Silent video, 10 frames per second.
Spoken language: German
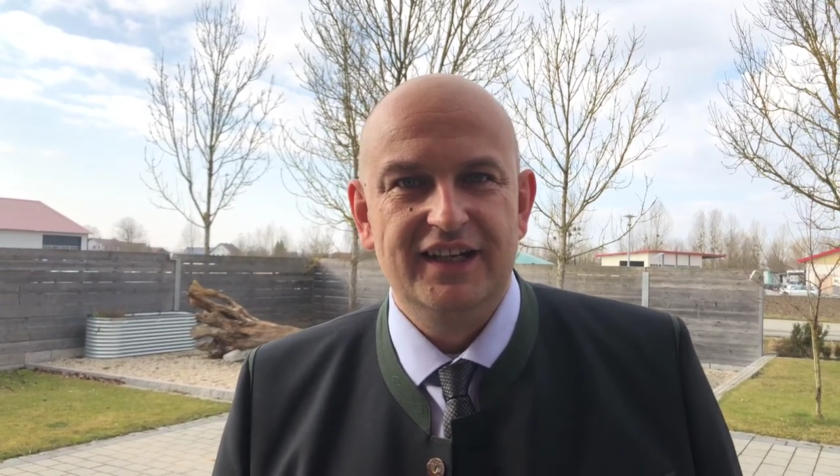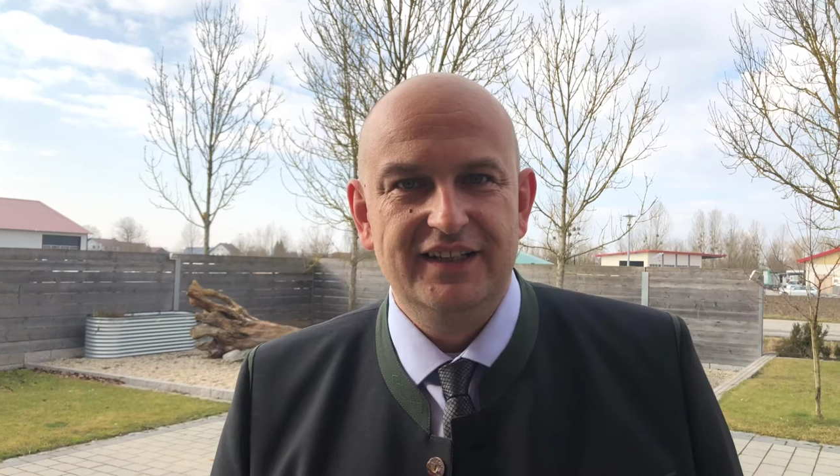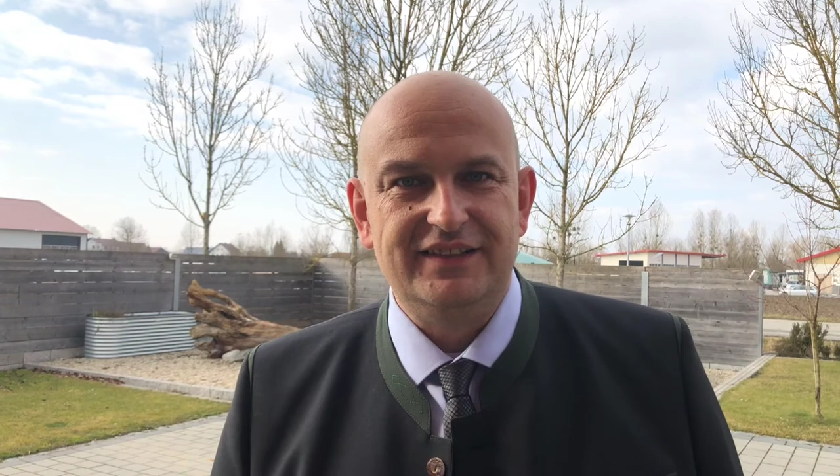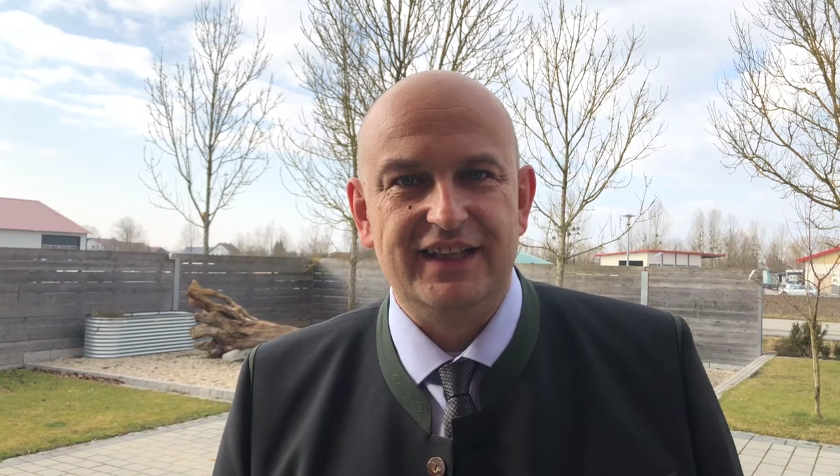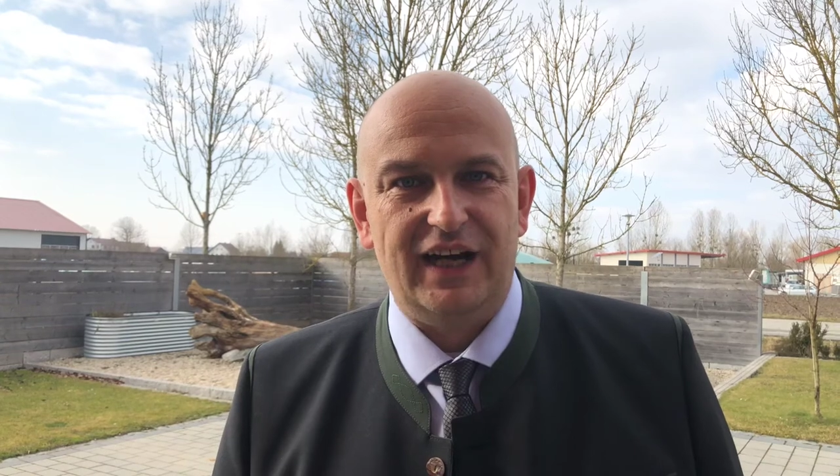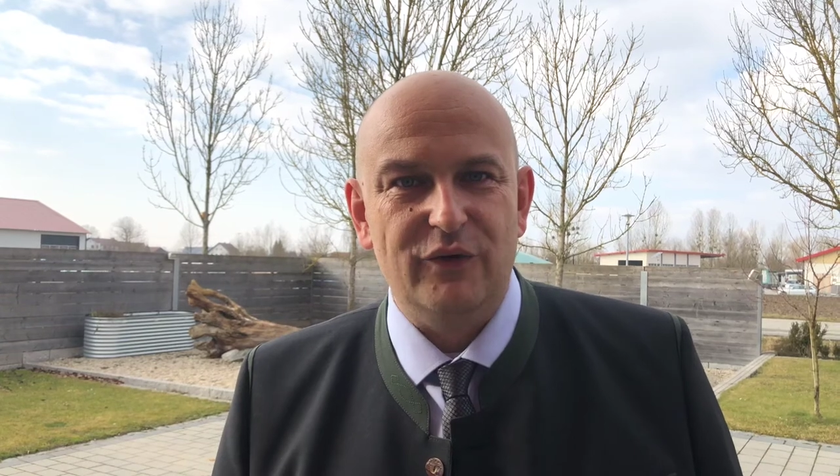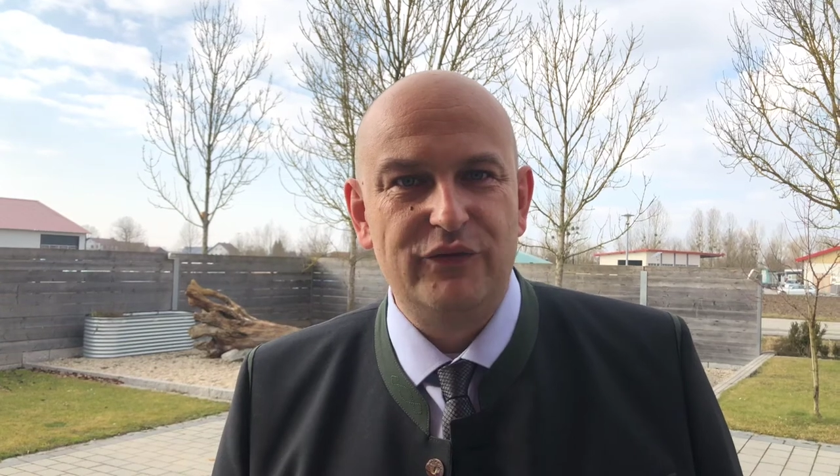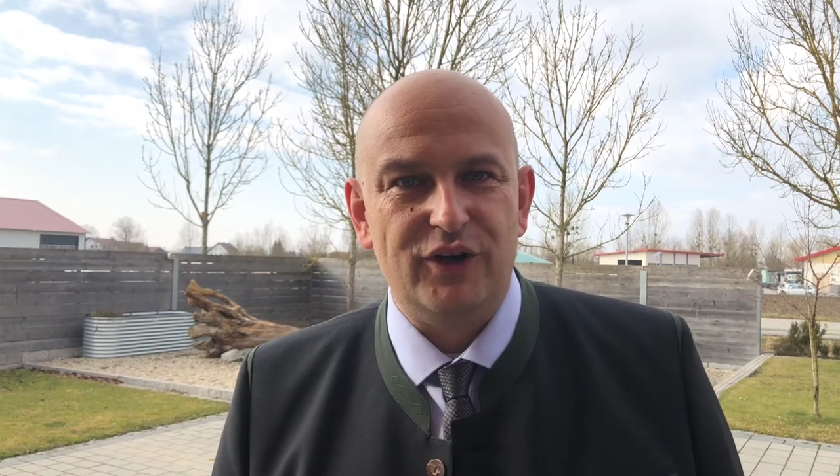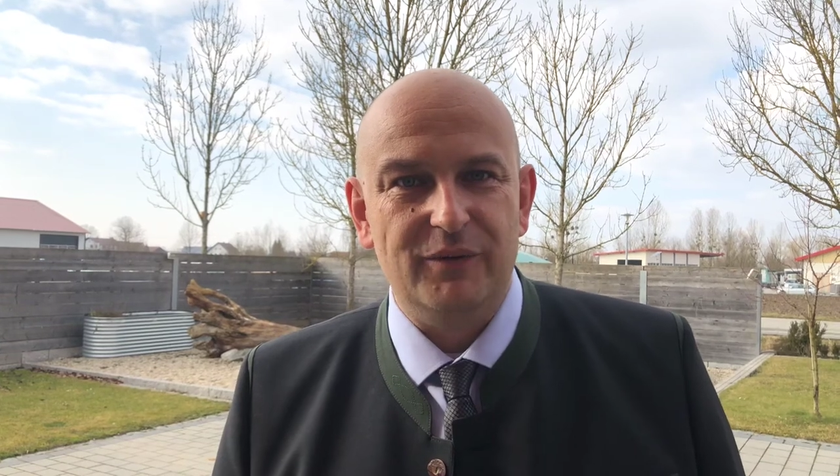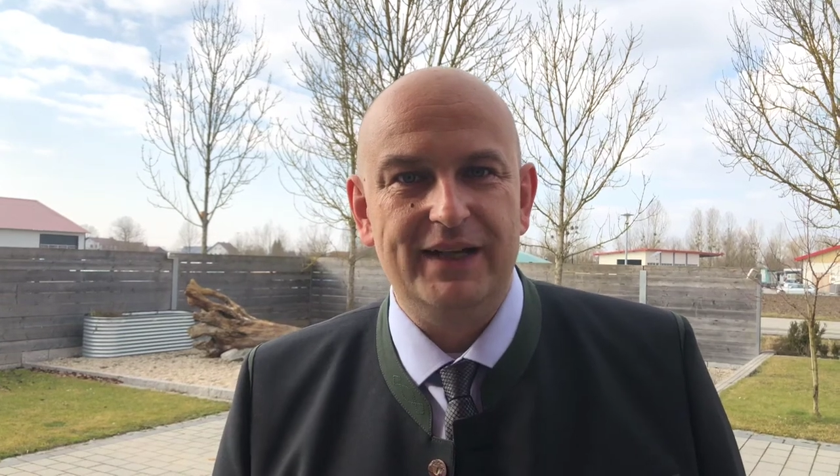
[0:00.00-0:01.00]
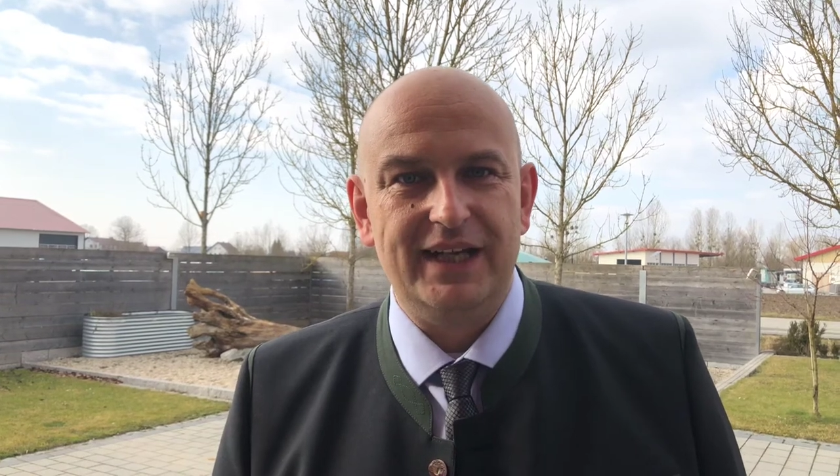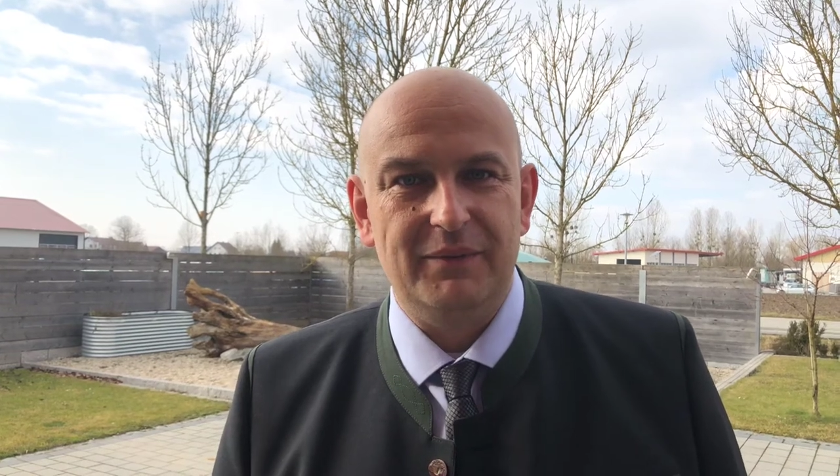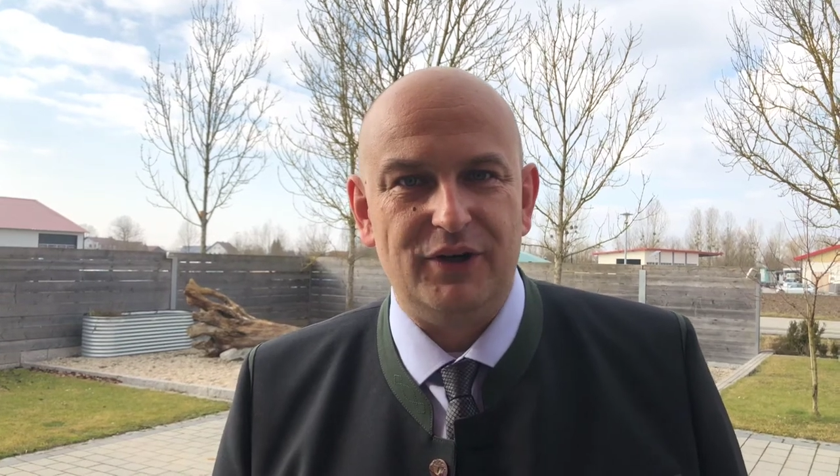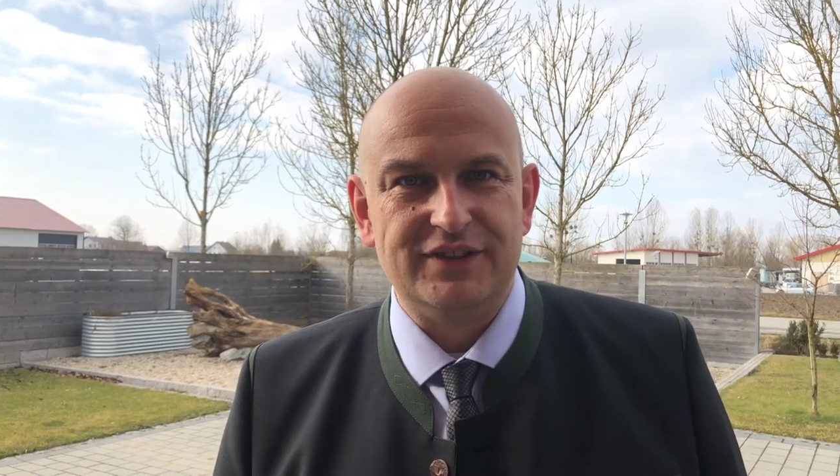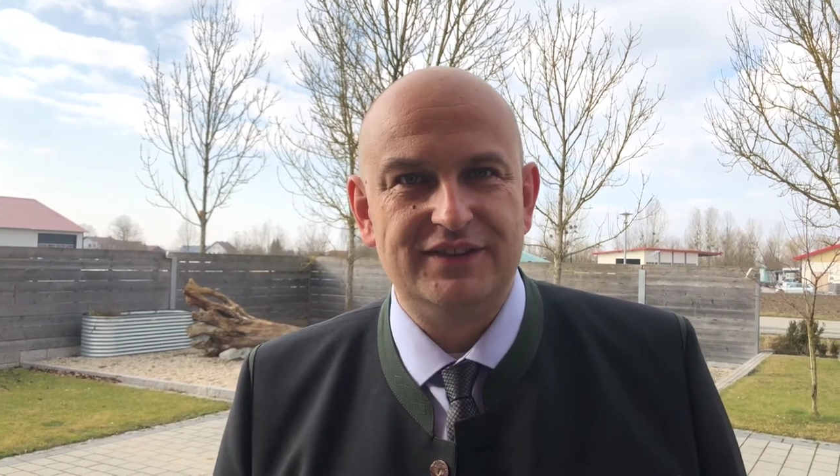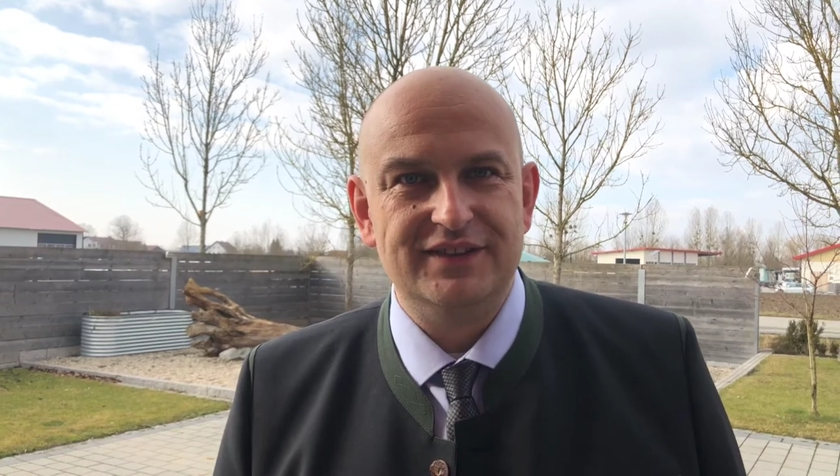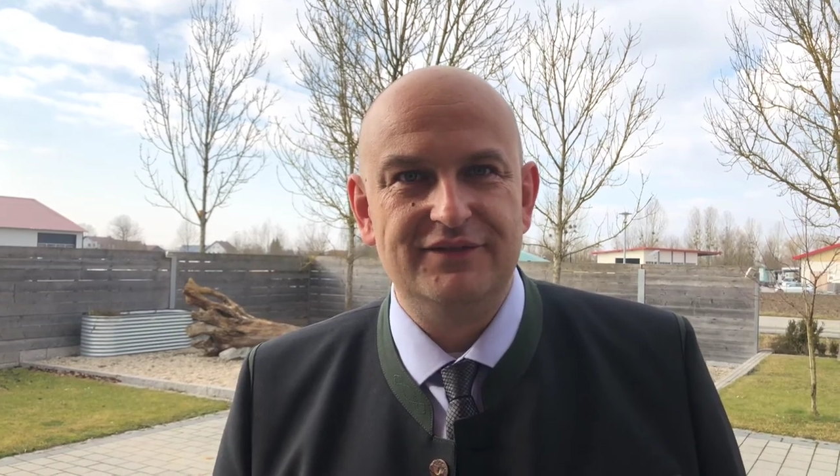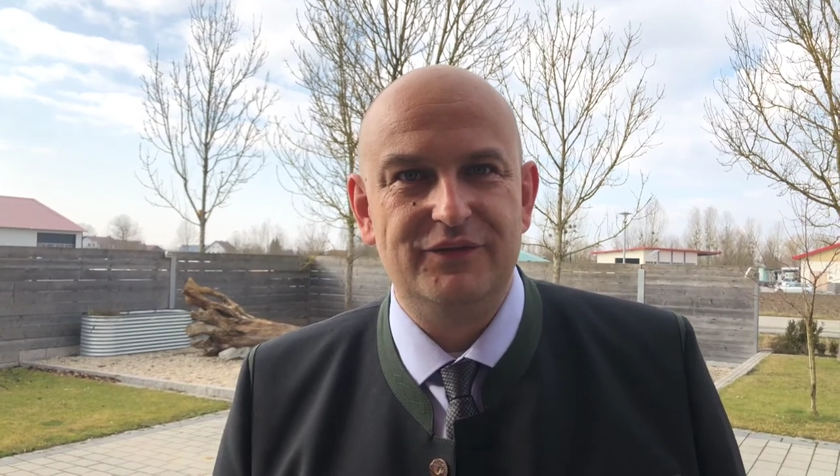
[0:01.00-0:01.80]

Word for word: ist der Aufgabe gewachsen,